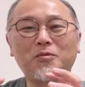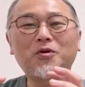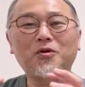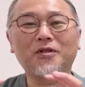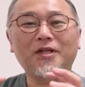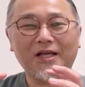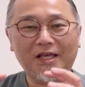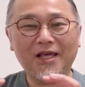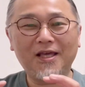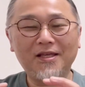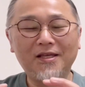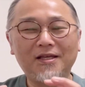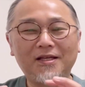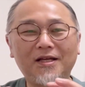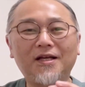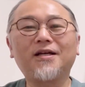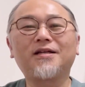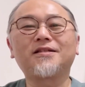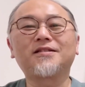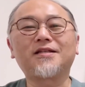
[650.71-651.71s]
のだけ
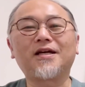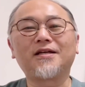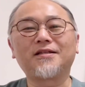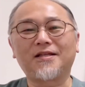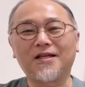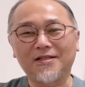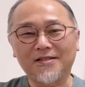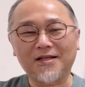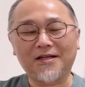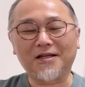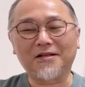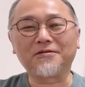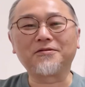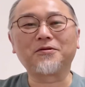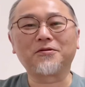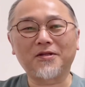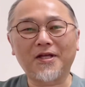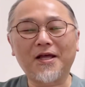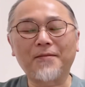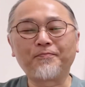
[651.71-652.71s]
が採点される
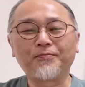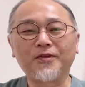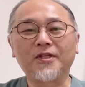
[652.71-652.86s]
ので、